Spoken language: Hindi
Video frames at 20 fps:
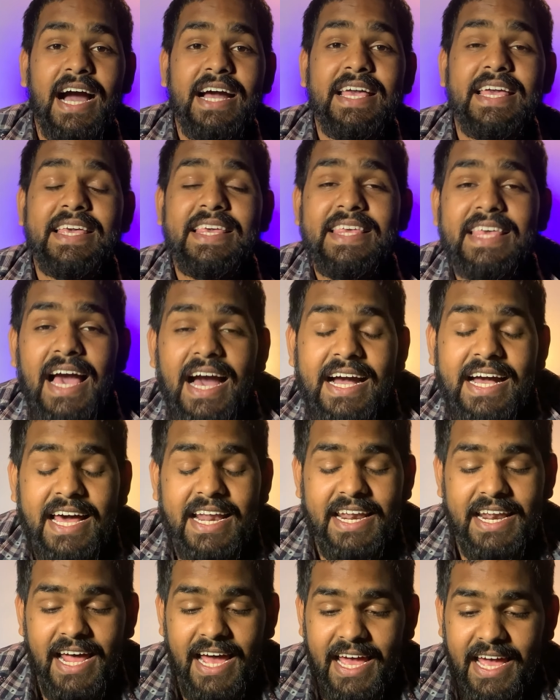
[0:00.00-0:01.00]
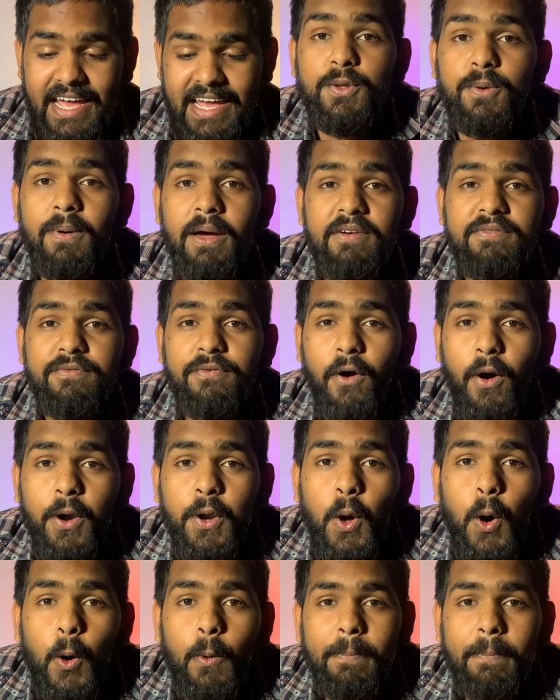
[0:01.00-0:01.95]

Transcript: आगे क्या करना है तो भाई फोन